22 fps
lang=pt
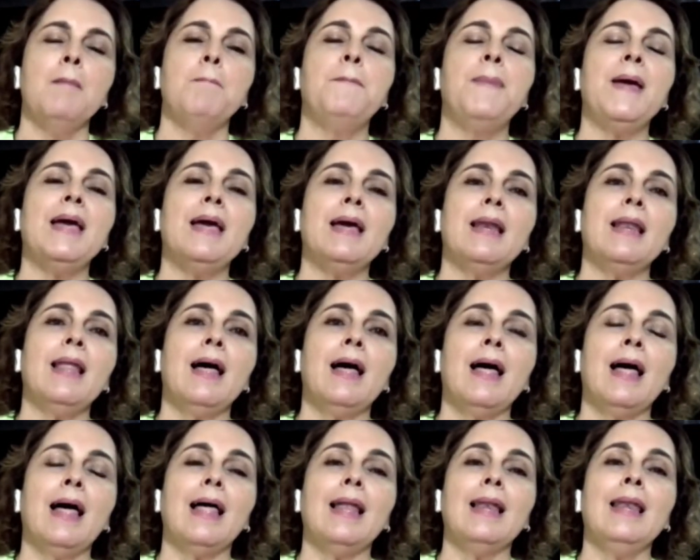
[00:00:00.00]

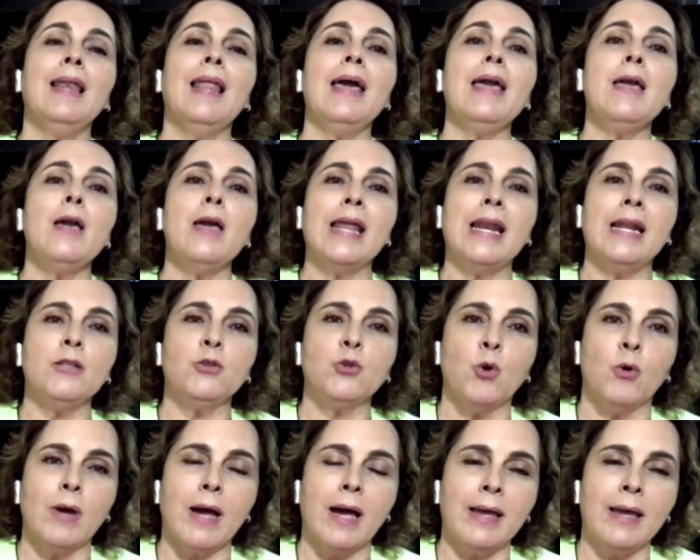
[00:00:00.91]
pela lei, eleitor,